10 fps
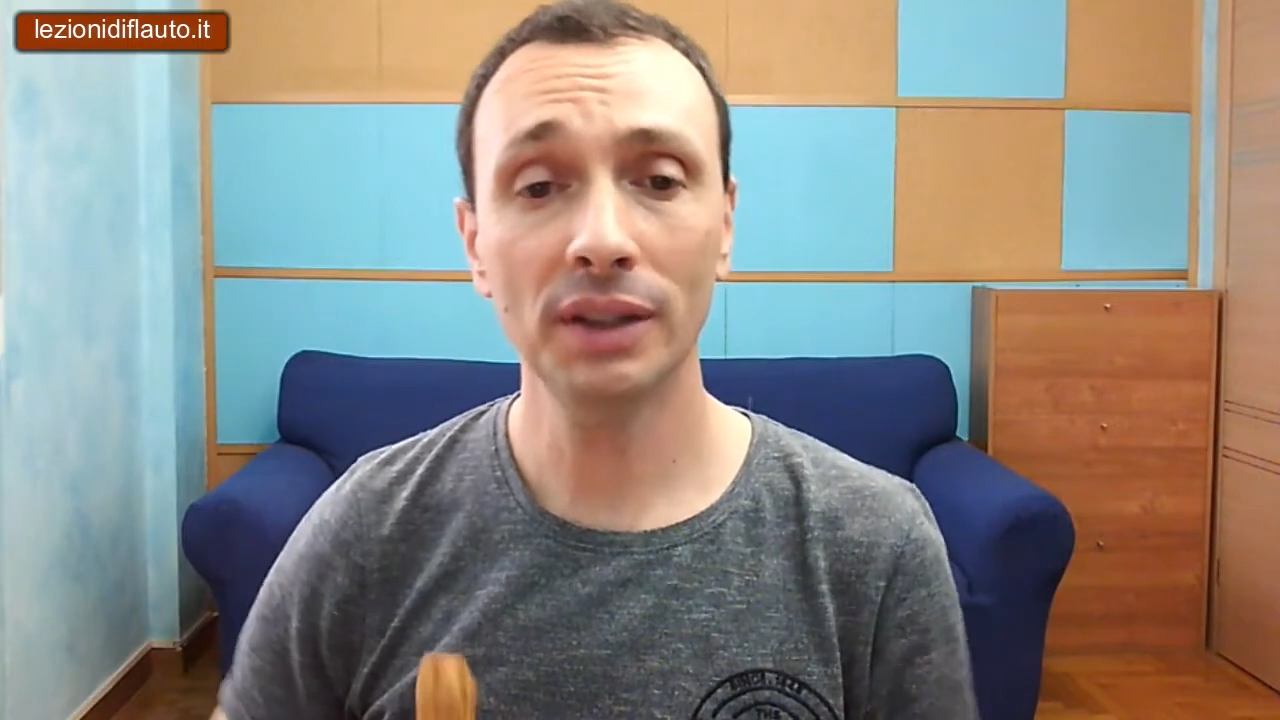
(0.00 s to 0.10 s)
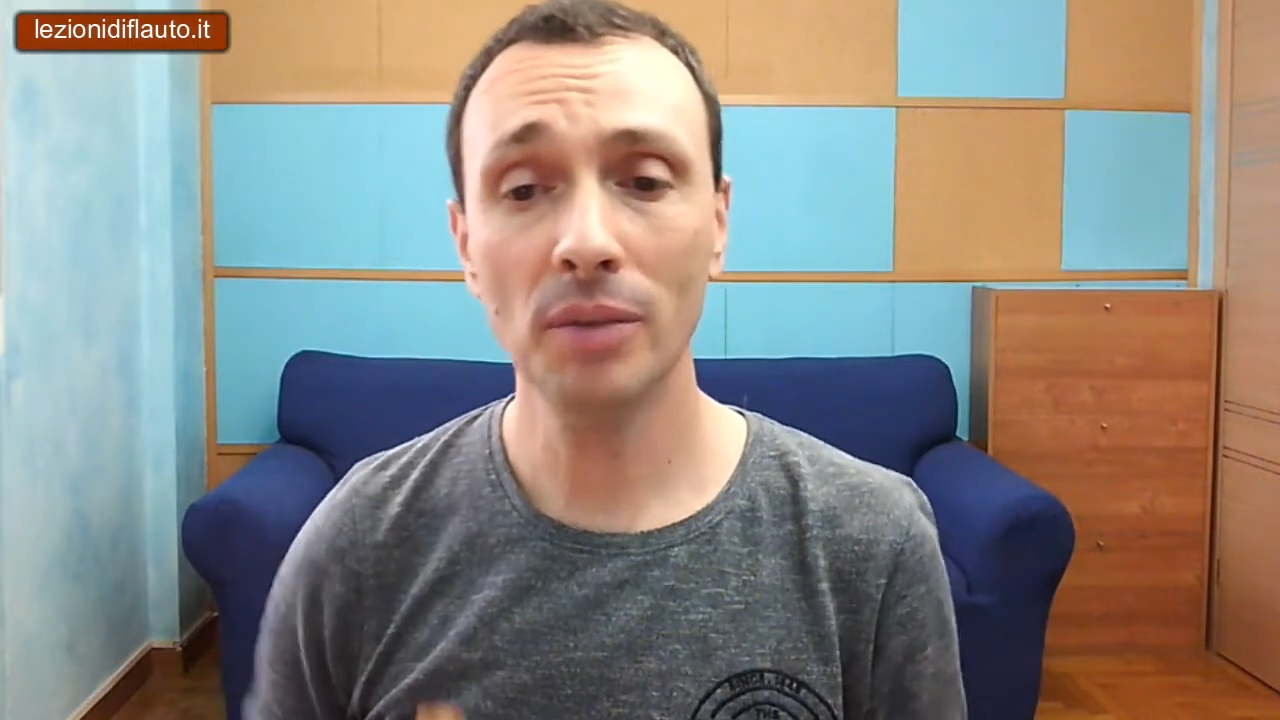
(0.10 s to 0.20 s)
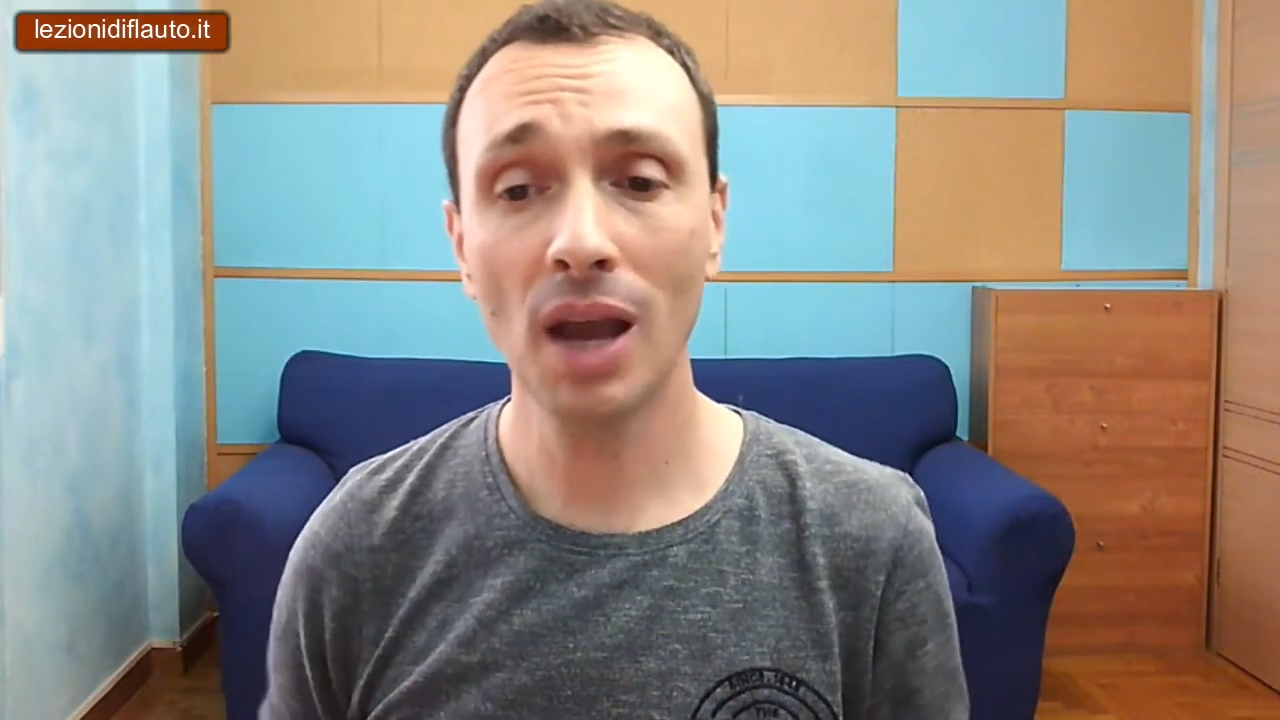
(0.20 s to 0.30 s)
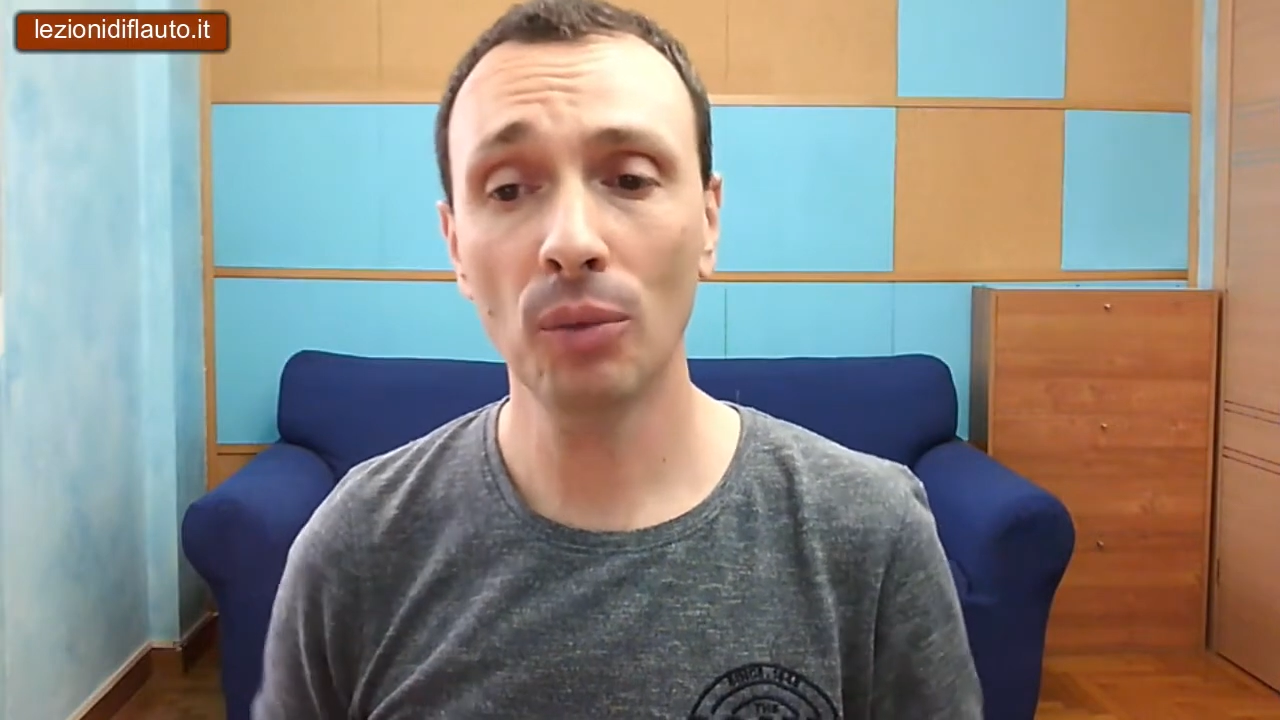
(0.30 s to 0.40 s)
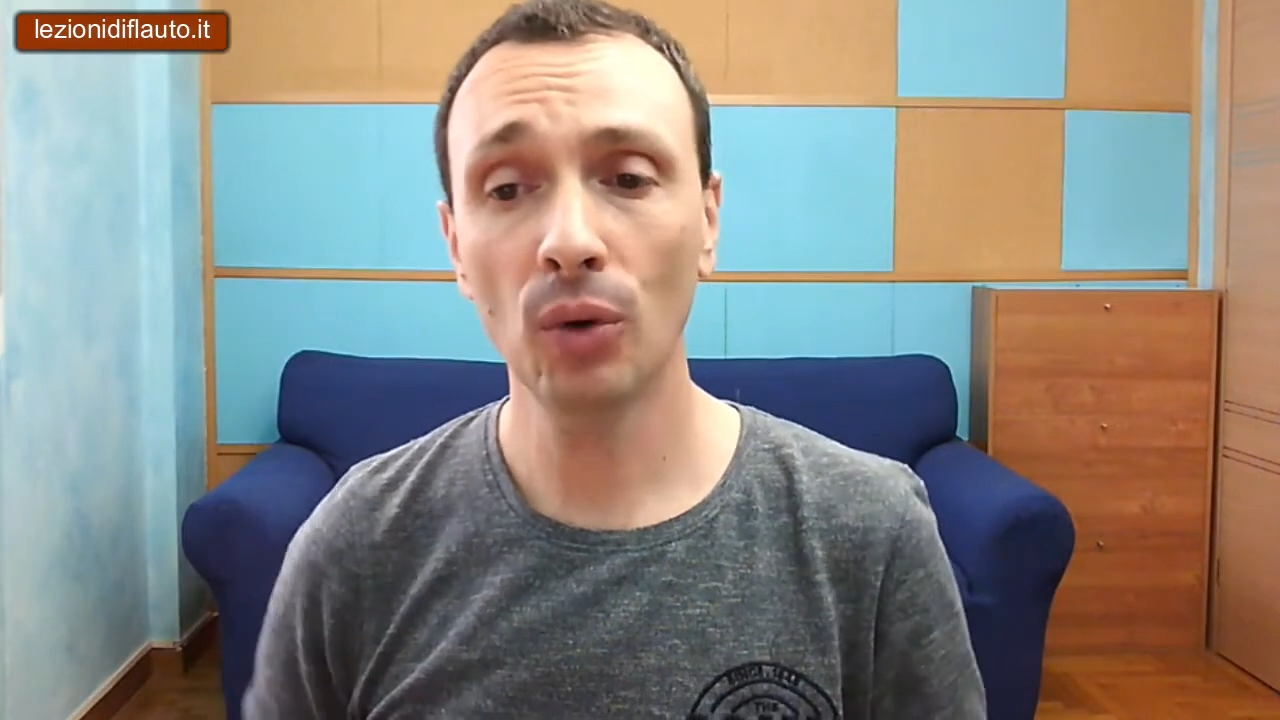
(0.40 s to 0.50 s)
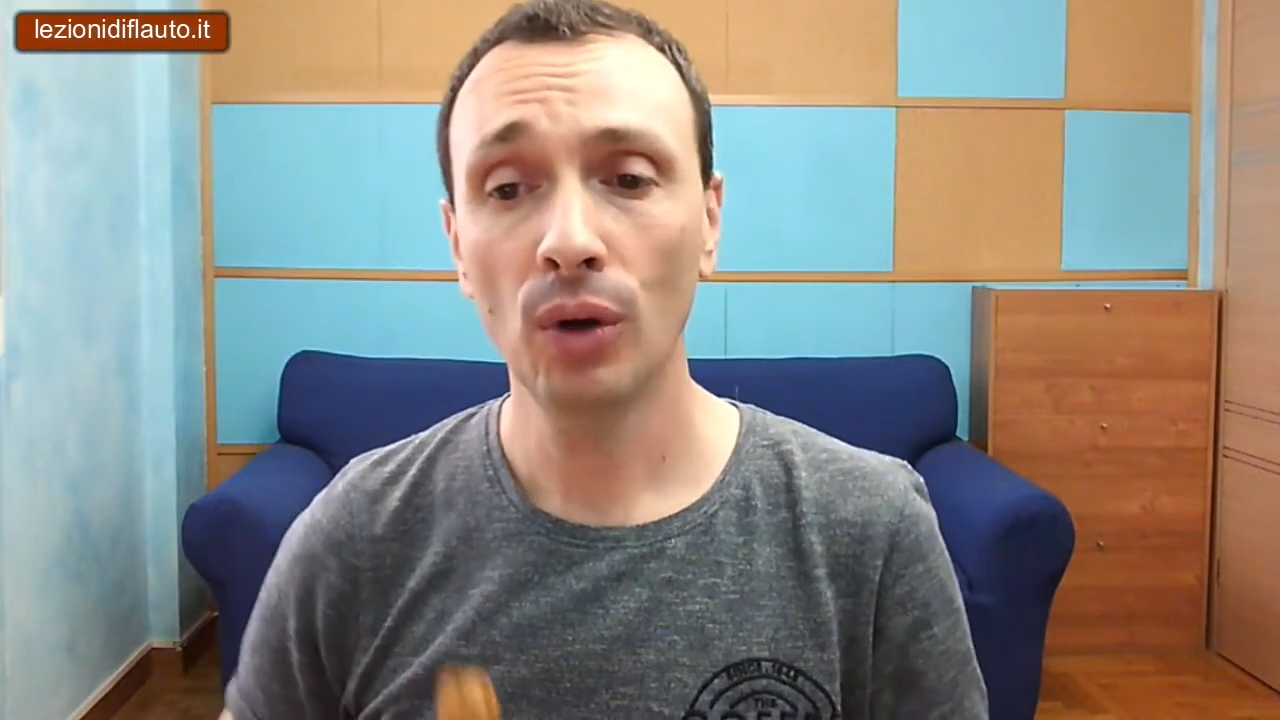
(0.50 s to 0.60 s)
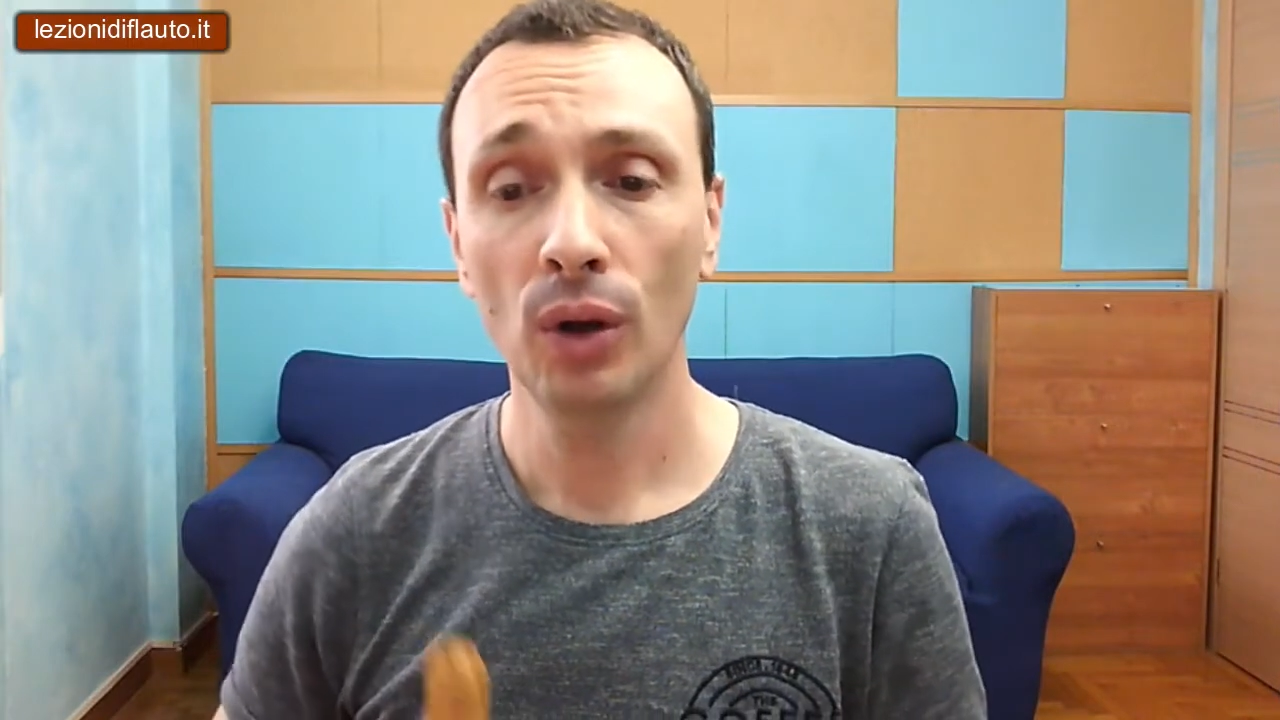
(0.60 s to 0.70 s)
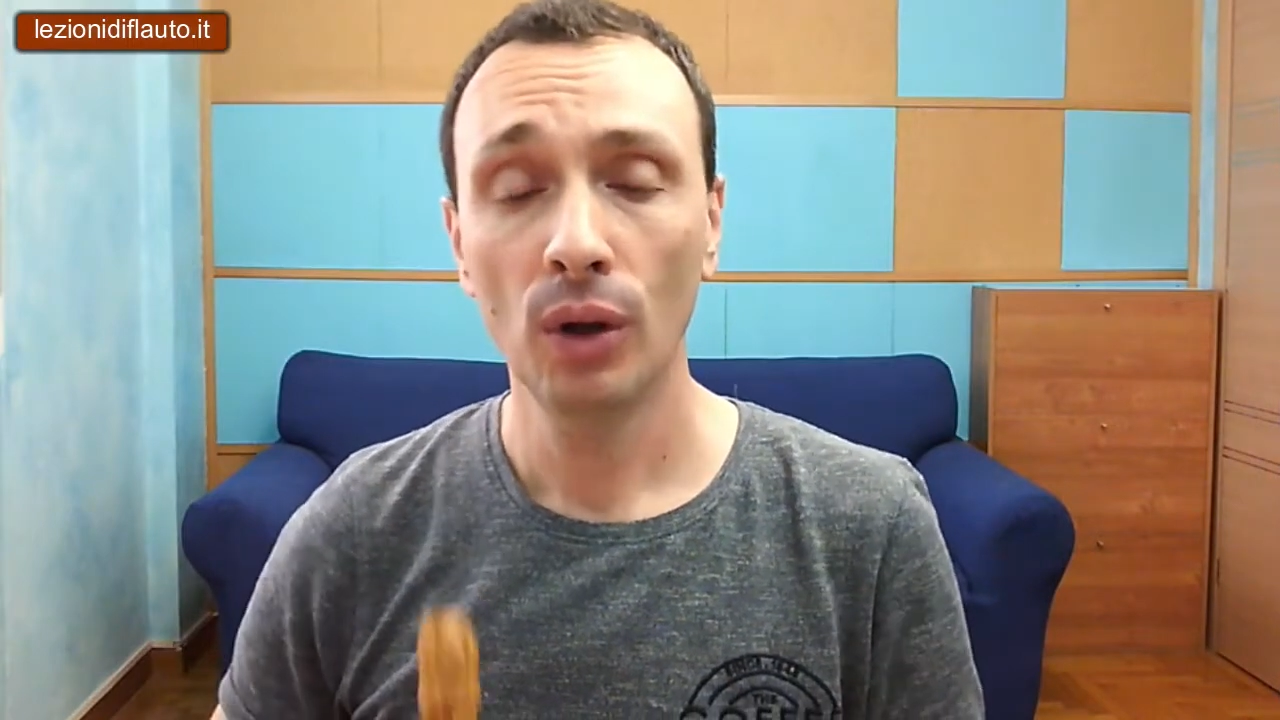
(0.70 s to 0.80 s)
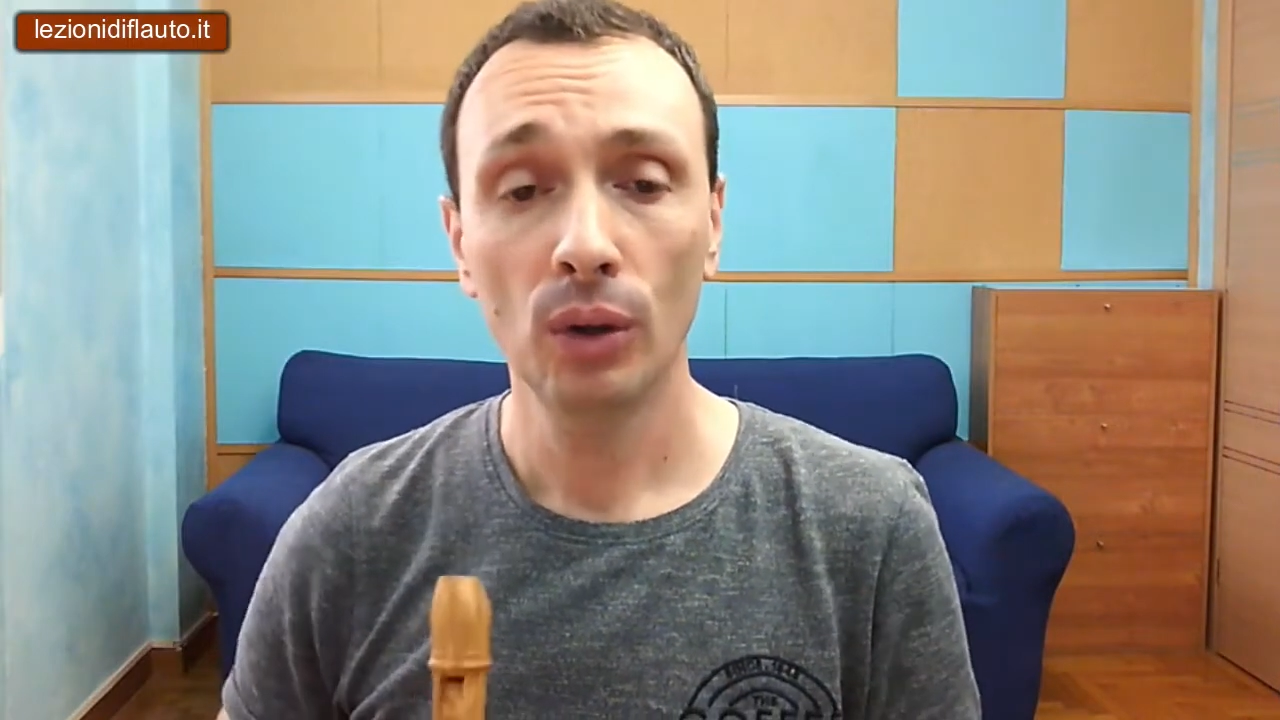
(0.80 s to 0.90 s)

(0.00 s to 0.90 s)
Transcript: abbiamo